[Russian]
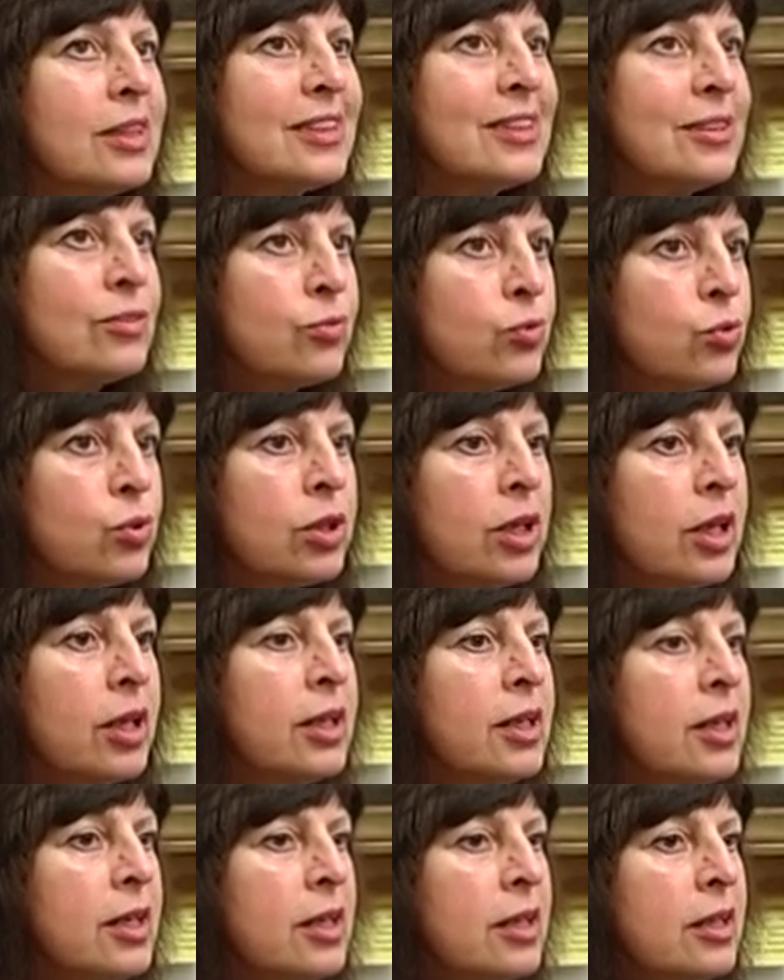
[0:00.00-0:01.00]
от звука
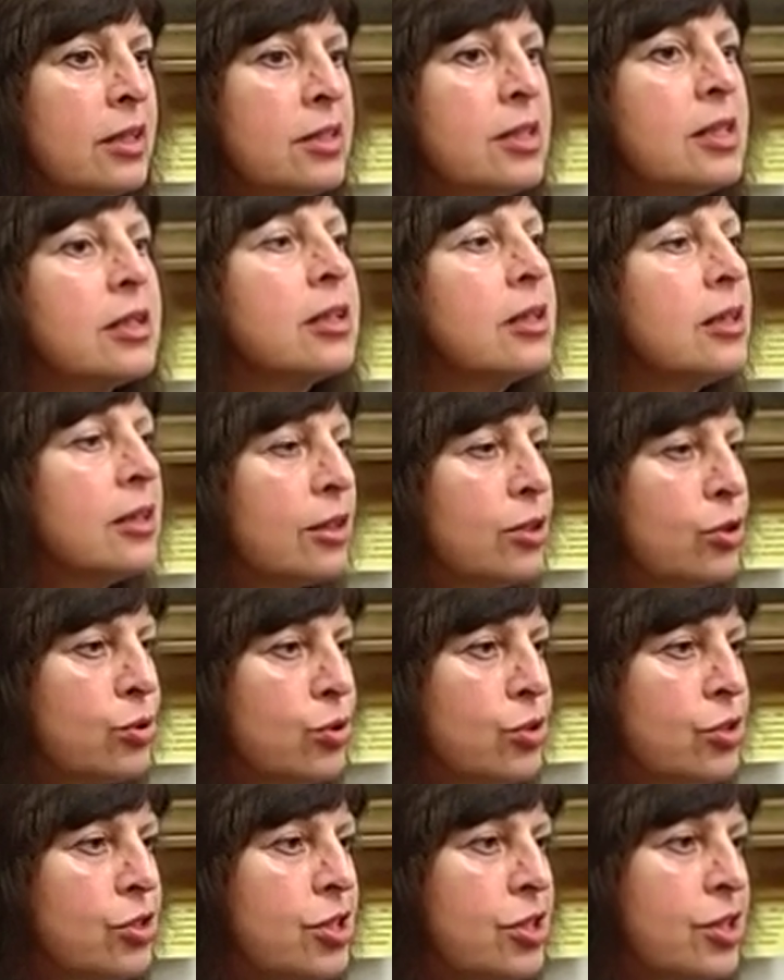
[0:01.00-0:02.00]
некое
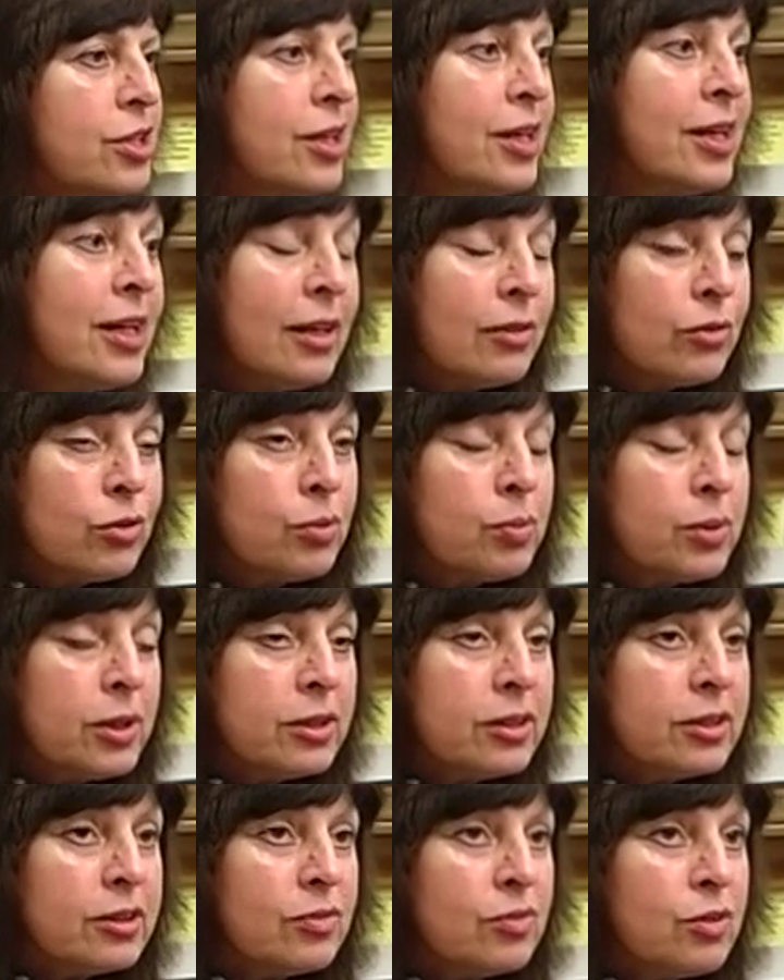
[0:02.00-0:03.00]
ощущение. Вот
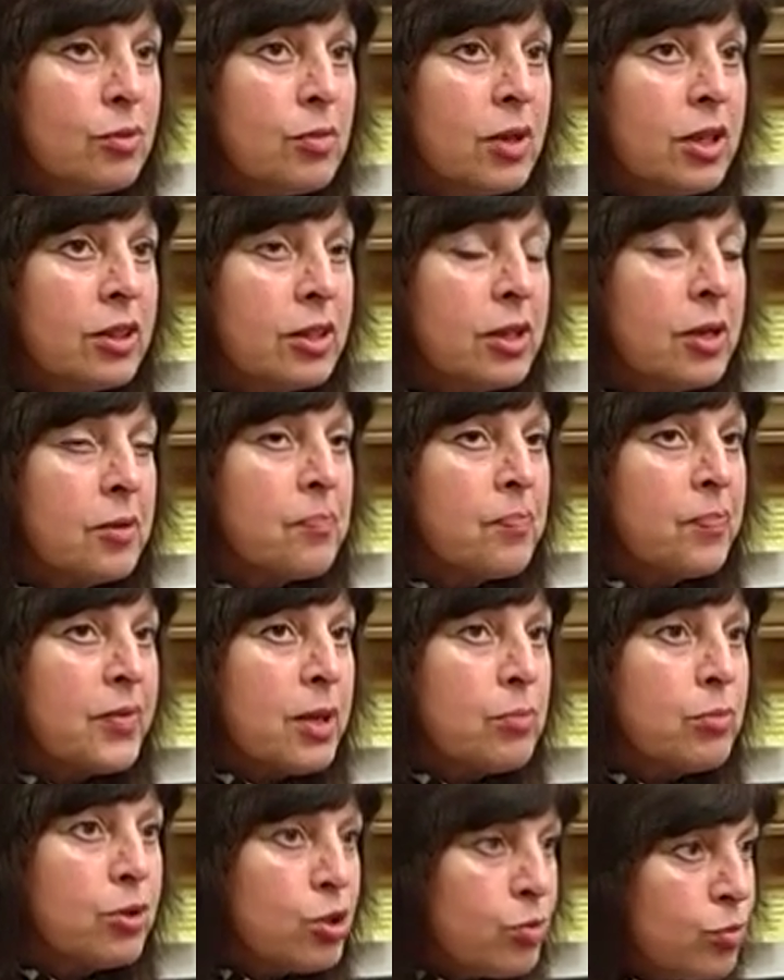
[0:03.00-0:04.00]
обратите внимание,
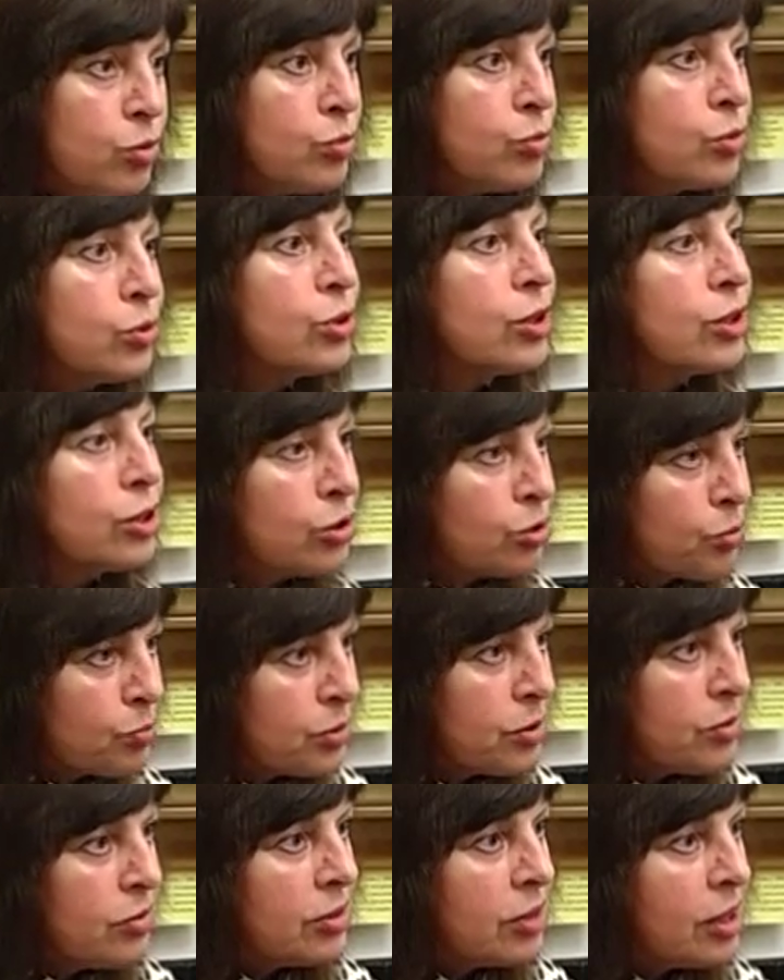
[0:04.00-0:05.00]
почему музыка,
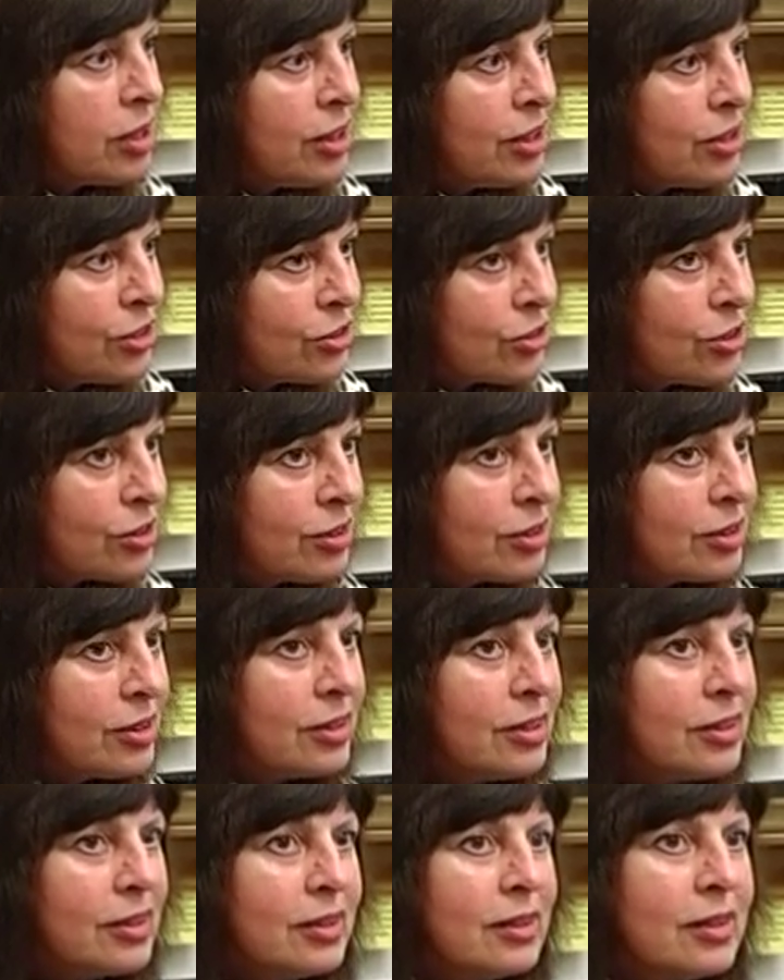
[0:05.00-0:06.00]
собственно, лечит
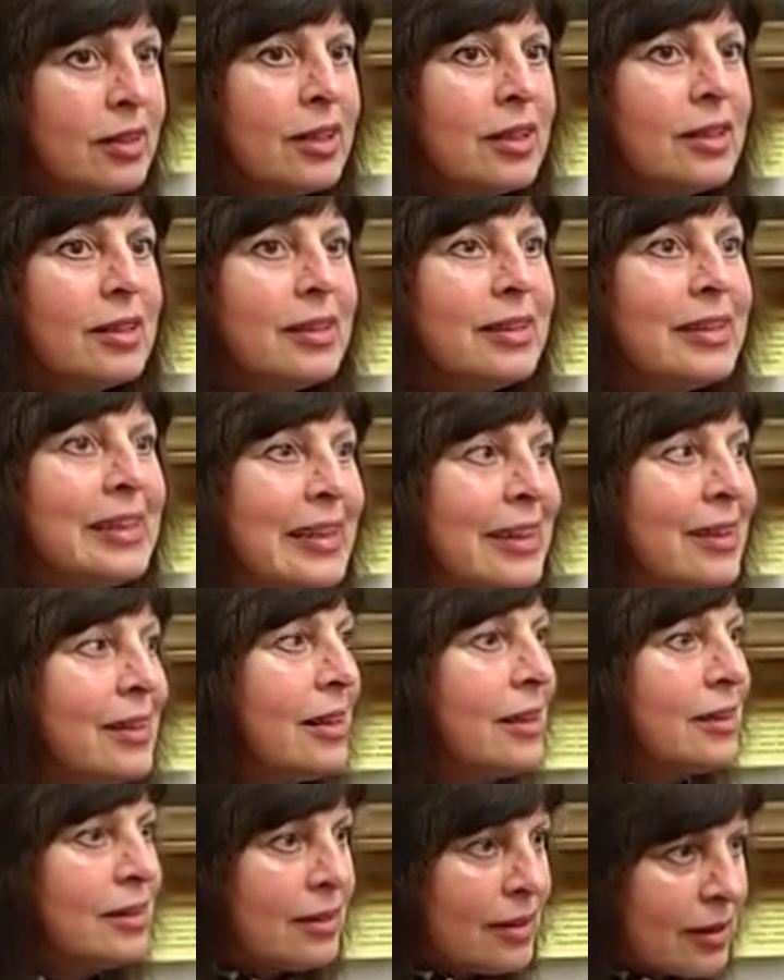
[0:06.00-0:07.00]
или
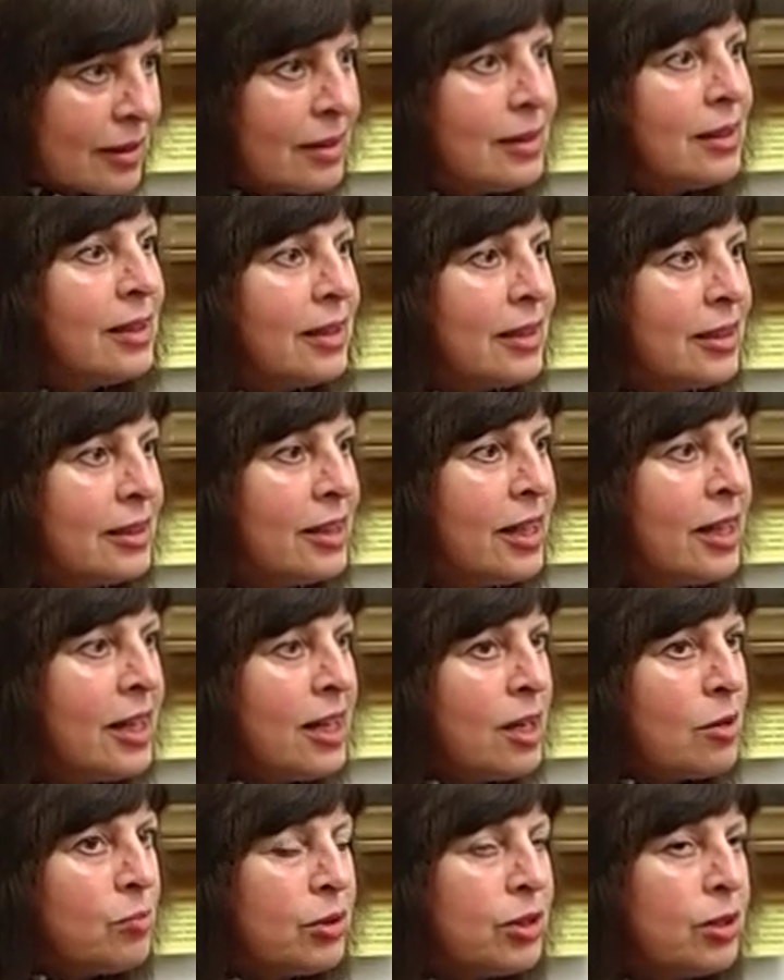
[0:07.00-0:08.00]
отторгает,
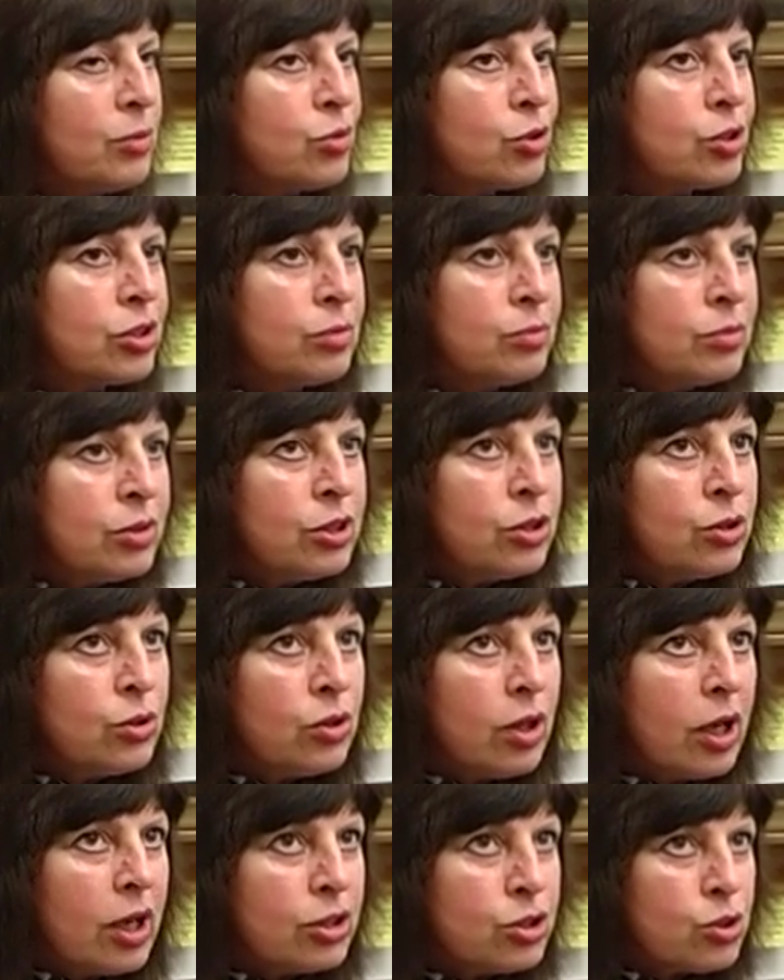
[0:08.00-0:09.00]
потому что мы ее
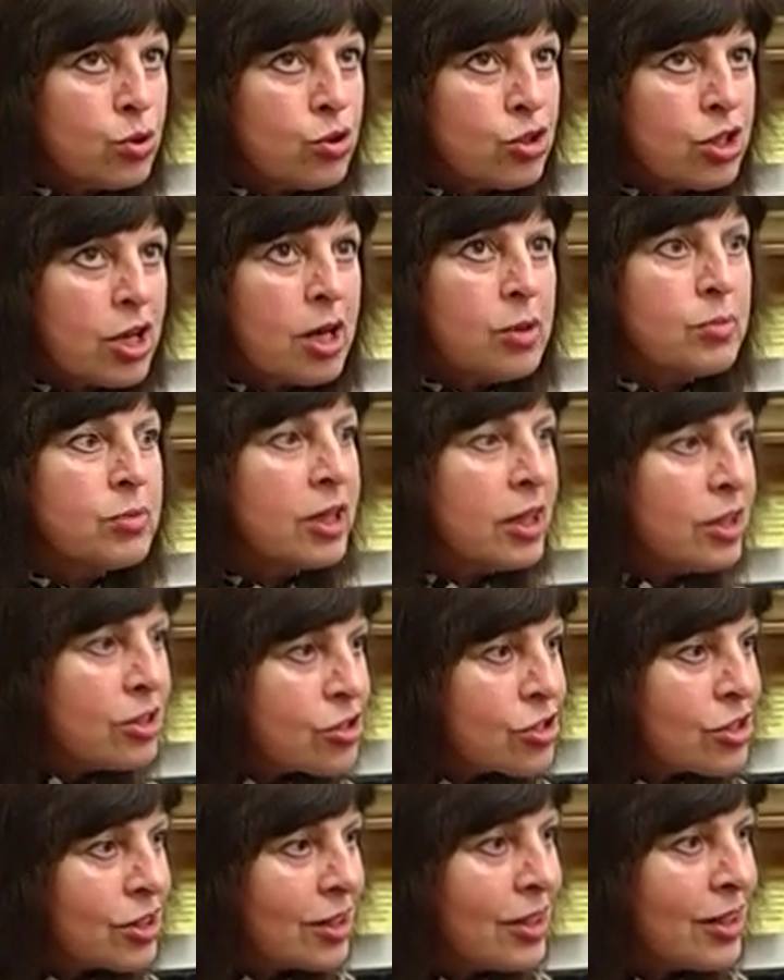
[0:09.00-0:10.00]
ощущаем
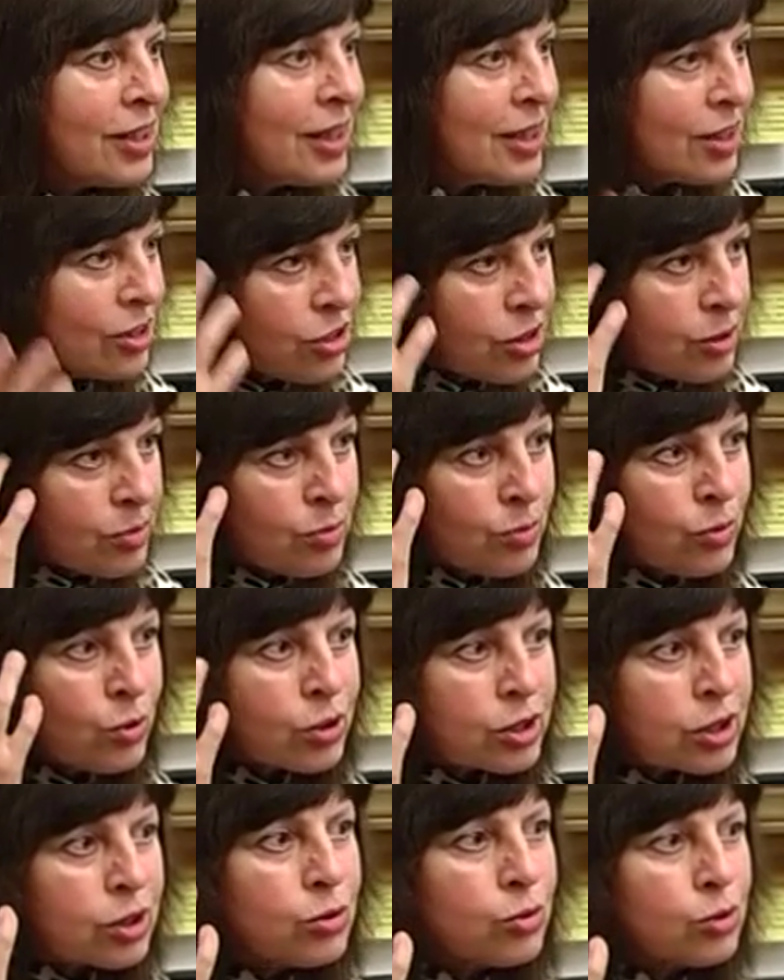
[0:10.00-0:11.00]
раньше, чем
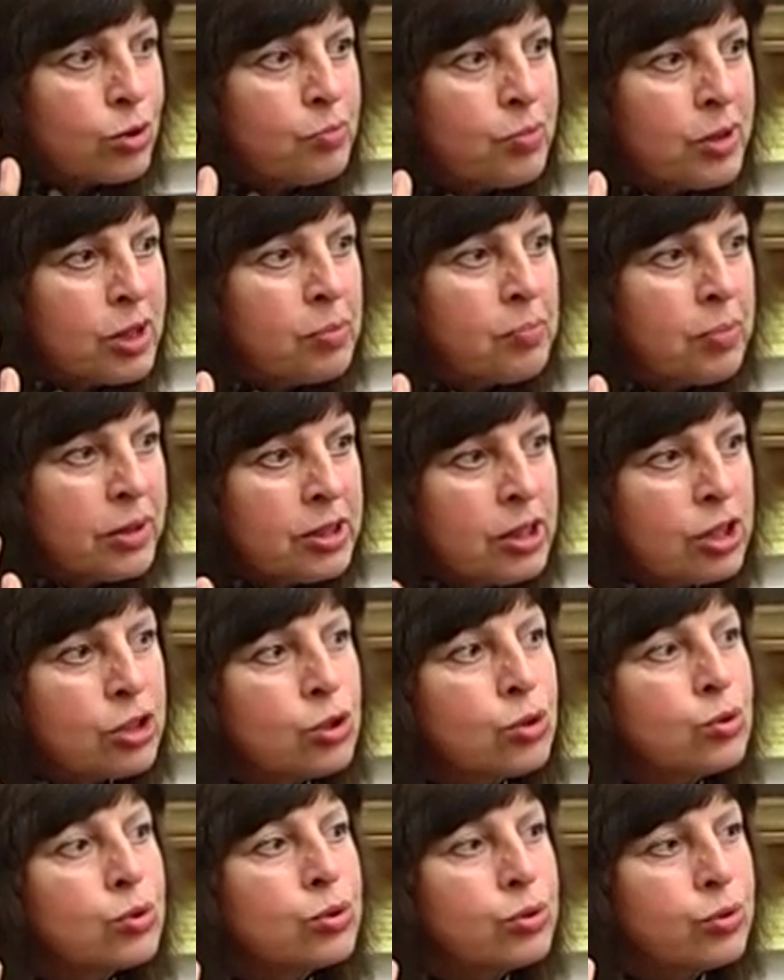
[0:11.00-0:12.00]
мозг успел понять,
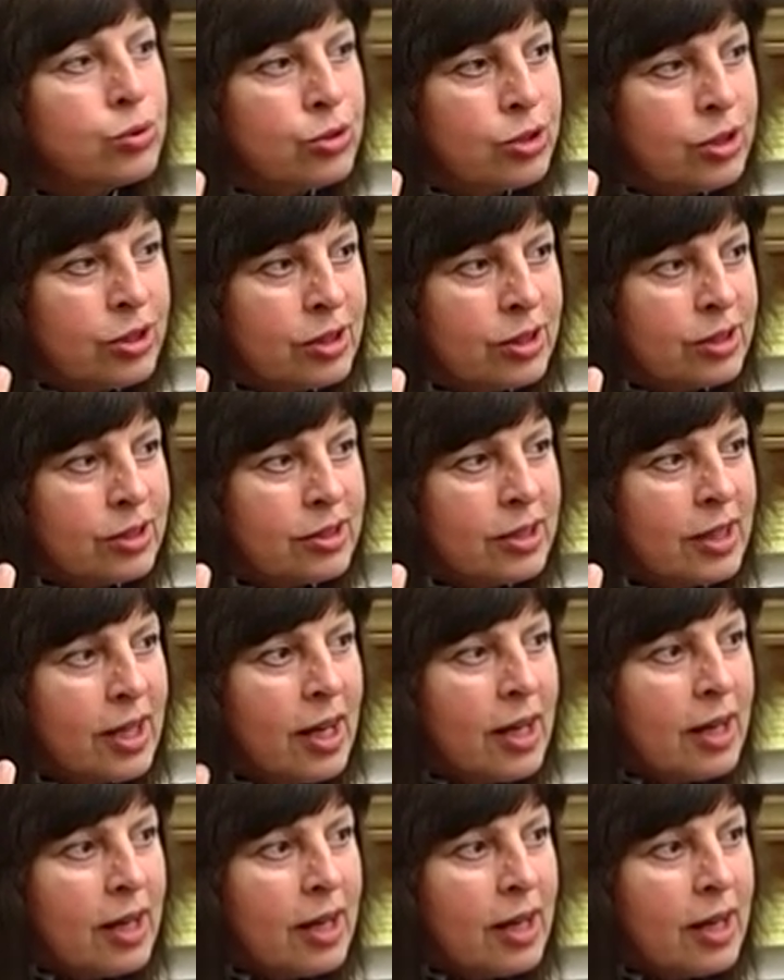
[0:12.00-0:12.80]
что случилось.